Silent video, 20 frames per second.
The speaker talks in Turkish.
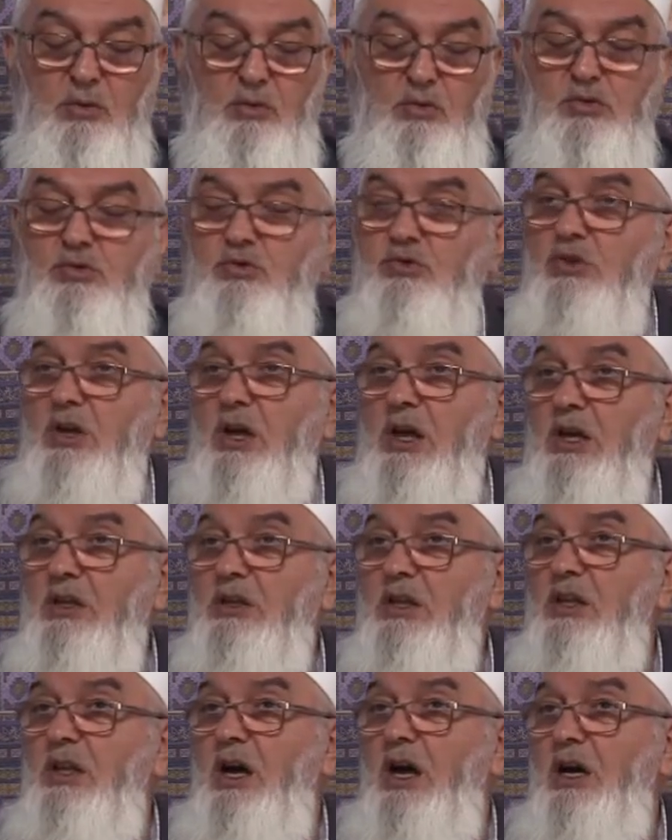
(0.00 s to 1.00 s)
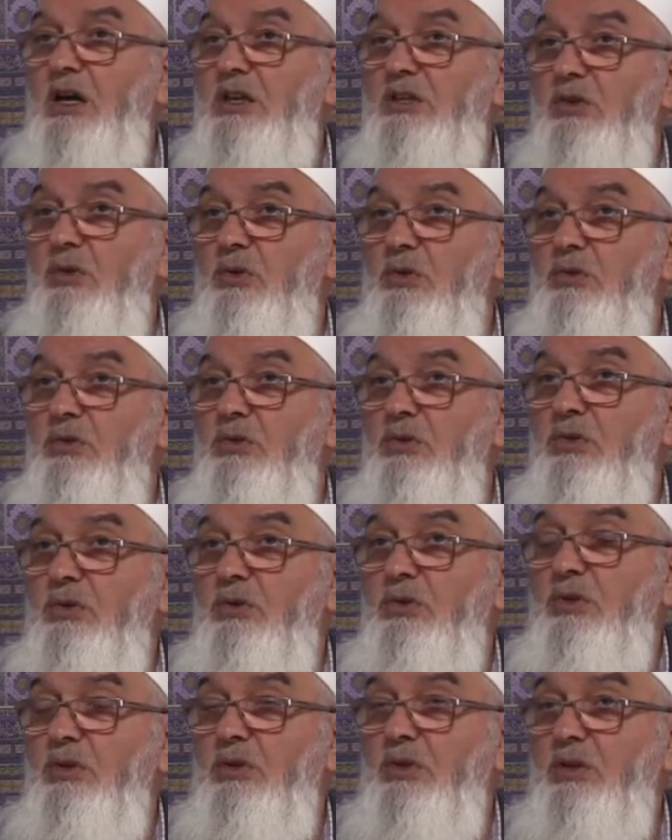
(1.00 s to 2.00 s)
Üçüncü rekatta daha kısa oldu.
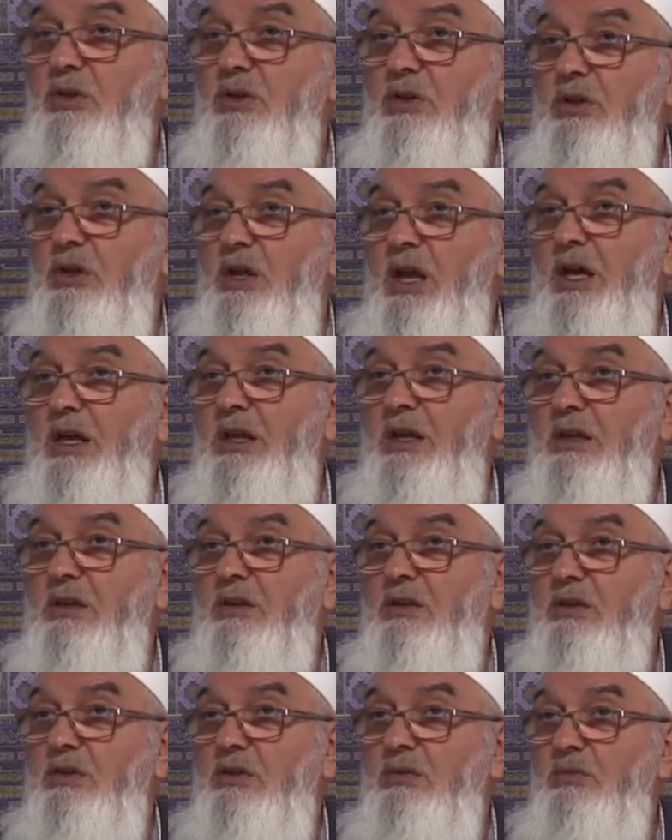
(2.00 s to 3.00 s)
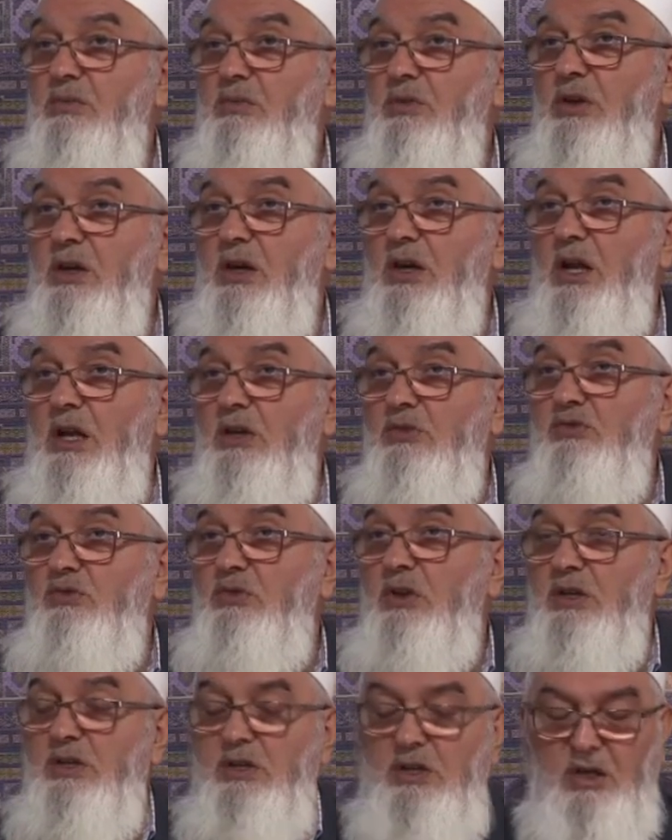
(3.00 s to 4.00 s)
Ne? İhlas
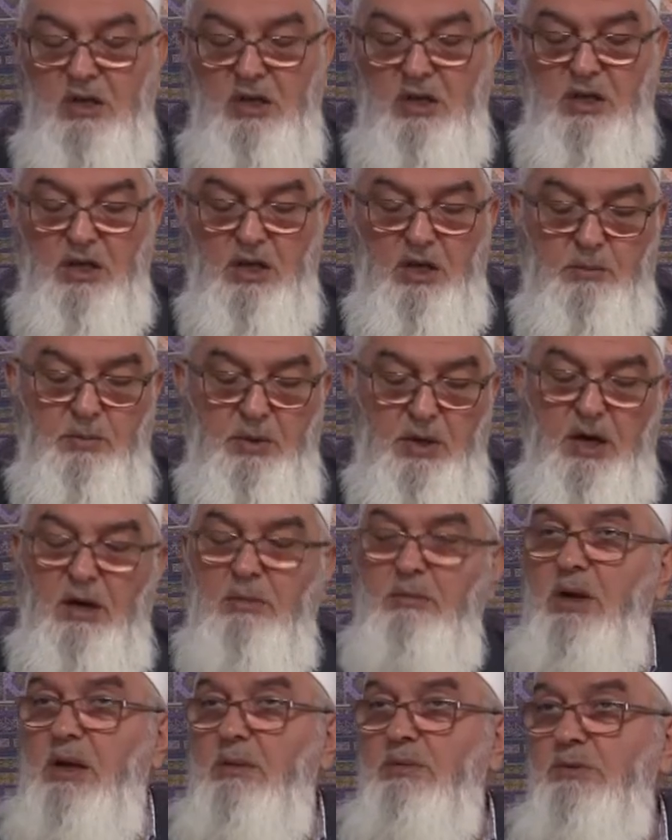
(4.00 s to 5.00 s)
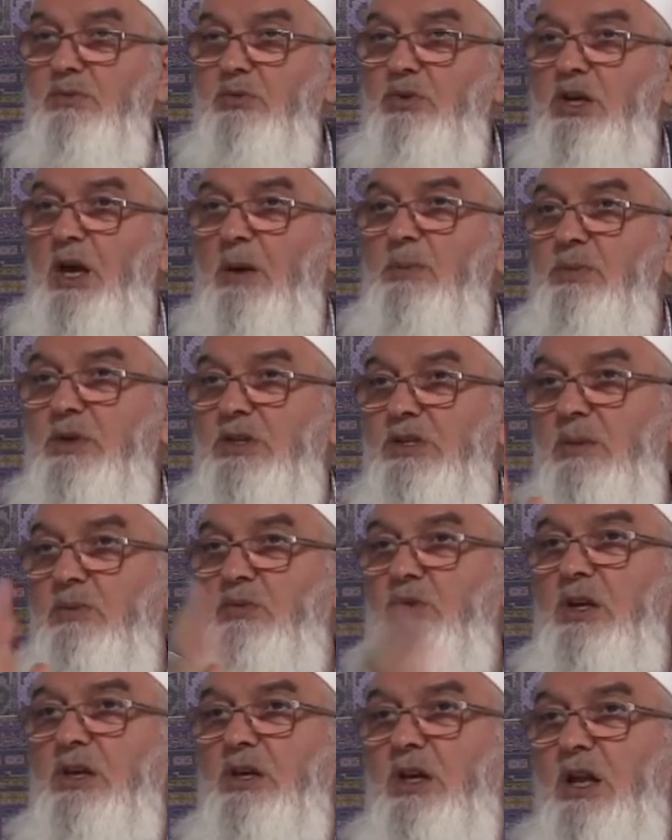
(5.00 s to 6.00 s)
suresi. E, Peygamberimiz bunu yaptıysa bunda